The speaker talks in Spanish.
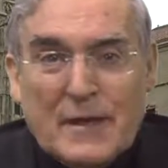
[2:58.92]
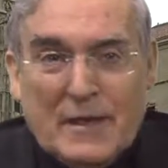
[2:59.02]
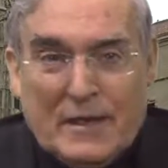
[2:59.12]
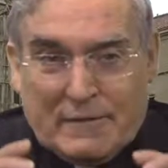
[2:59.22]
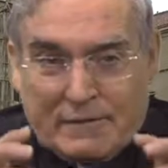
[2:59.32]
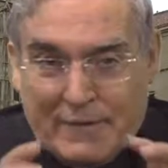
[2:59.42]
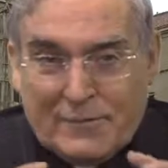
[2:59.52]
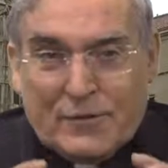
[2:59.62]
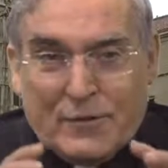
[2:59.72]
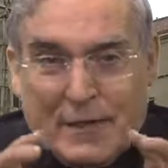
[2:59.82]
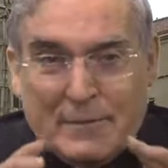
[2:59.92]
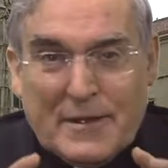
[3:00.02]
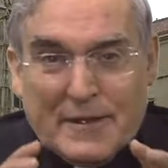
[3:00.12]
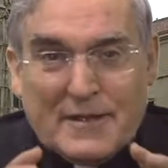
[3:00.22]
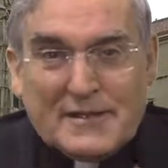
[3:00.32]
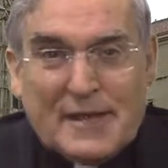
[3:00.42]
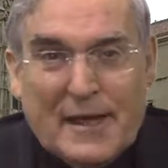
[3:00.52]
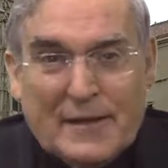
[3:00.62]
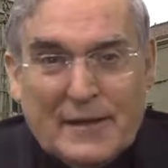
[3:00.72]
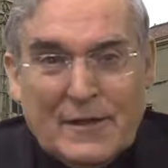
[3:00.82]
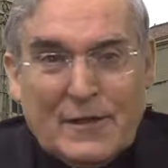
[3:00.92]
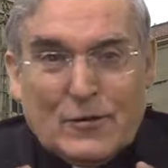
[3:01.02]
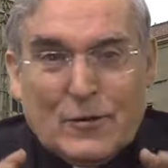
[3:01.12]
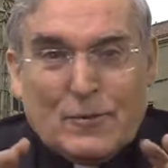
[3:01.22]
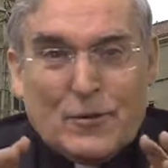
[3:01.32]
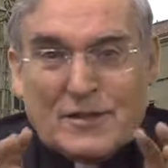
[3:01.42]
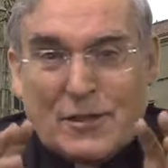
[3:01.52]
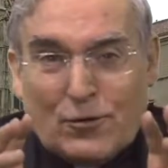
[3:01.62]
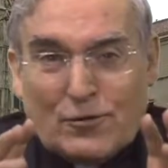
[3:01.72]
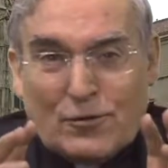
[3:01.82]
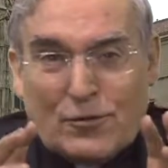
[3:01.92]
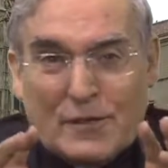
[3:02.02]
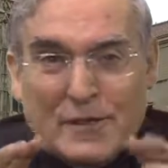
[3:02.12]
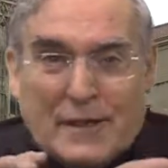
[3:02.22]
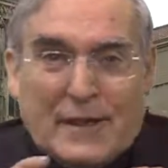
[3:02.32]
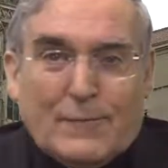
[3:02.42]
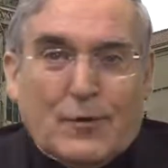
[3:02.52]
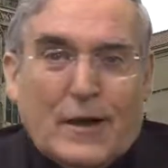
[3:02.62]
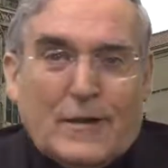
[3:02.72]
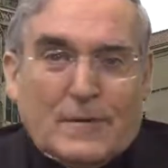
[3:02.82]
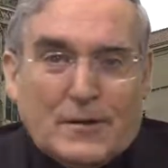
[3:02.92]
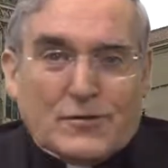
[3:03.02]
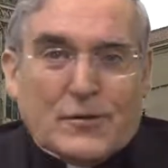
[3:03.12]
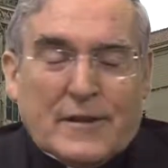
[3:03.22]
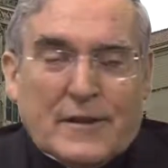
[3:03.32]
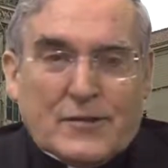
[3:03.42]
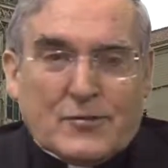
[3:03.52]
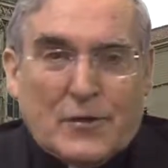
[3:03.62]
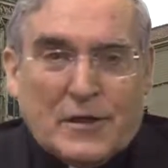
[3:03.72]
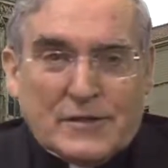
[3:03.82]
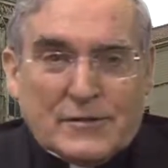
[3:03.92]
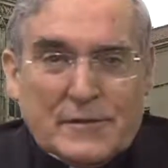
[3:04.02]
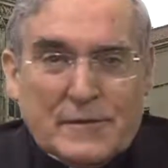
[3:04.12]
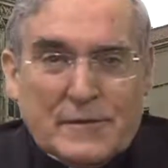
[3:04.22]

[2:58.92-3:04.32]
El centro de la vida cristiana no puede ser otro que el amor a la persona de Jesucristo.